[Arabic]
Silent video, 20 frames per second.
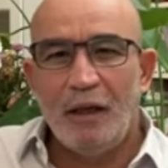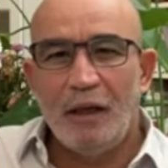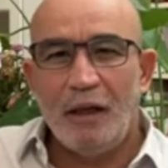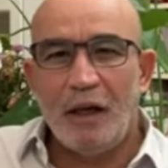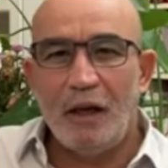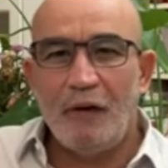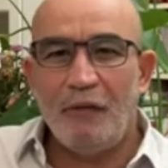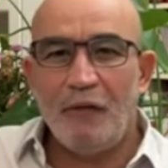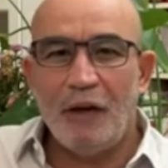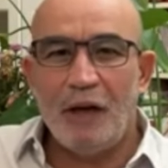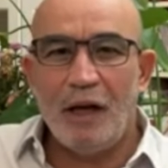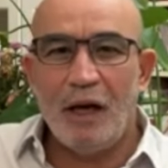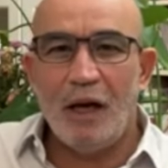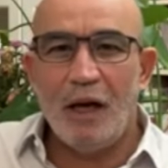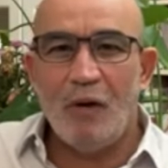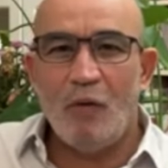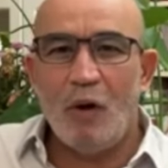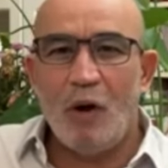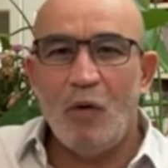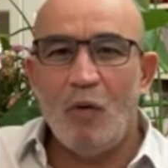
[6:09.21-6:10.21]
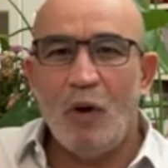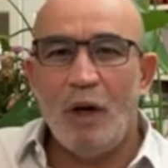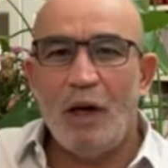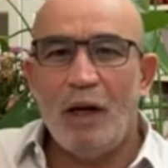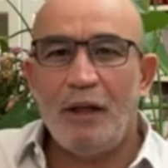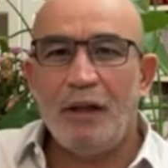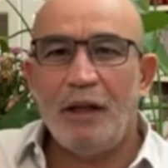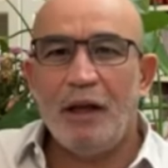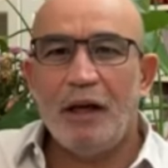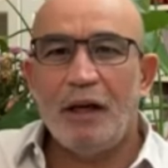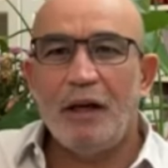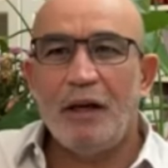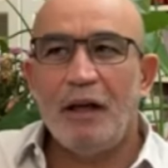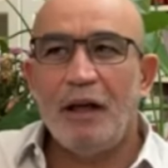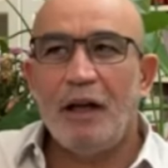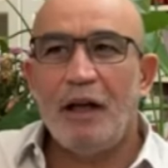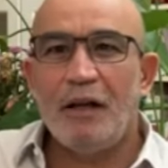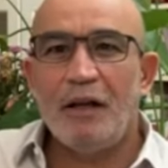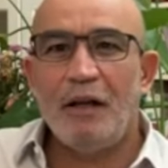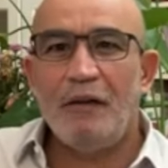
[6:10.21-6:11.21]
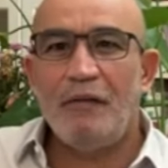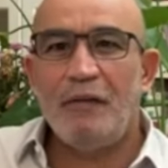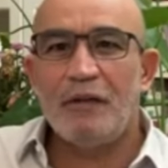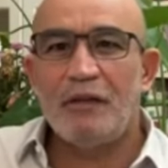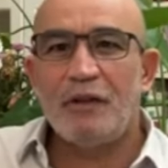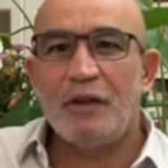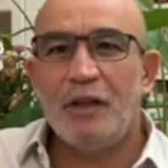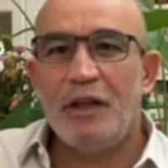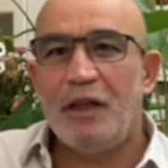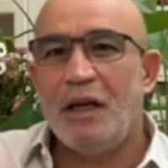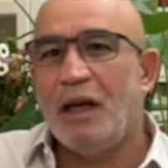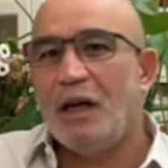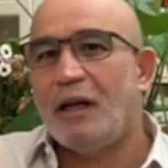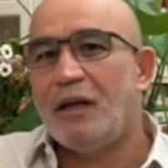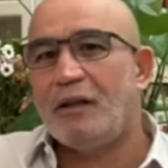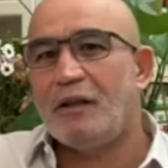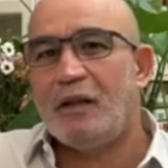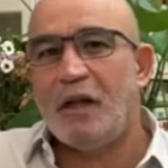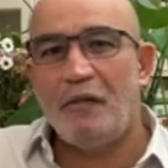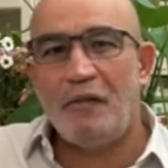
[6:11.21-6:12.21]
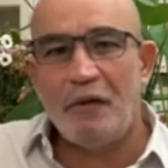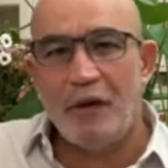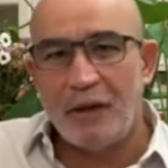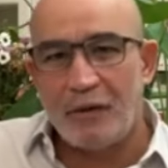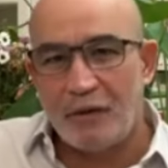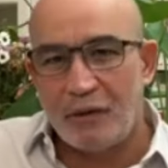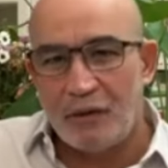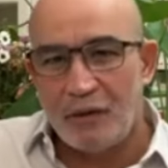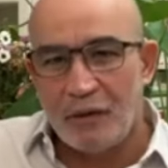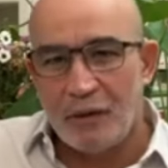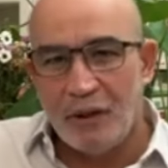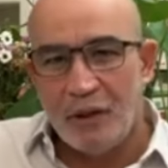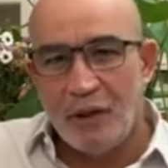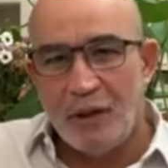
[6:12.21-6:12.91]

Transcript: كيف لا وهو الذي يرى أن القضية الفلسطينية اختفت